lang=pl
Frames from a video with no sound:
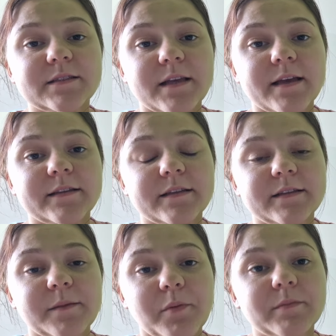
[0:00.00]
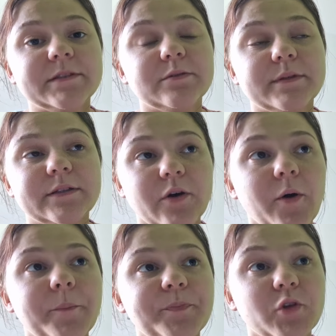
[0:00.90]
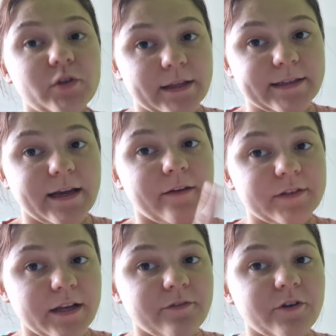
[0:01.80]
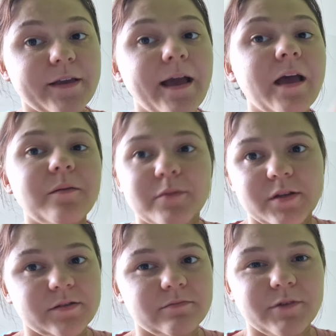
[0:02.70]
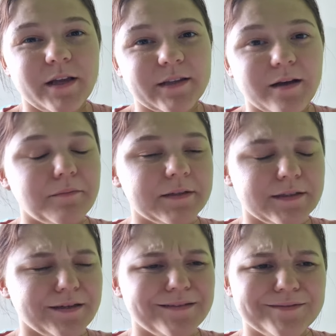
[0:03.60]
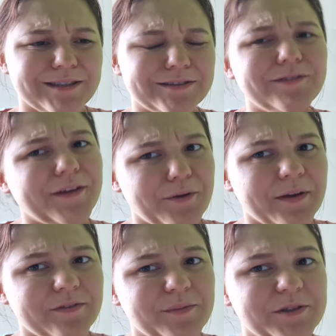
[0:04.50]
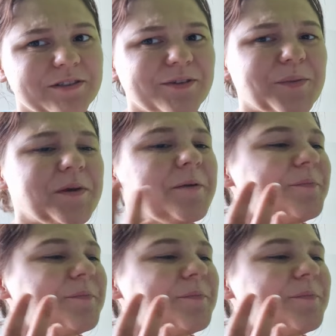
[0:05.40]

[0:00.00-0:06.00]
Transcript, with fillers: te, te, te pomysły do notatnika w telefonie, bo to jest moja taka baza i zdecydowanie łatwiej mi się to robi.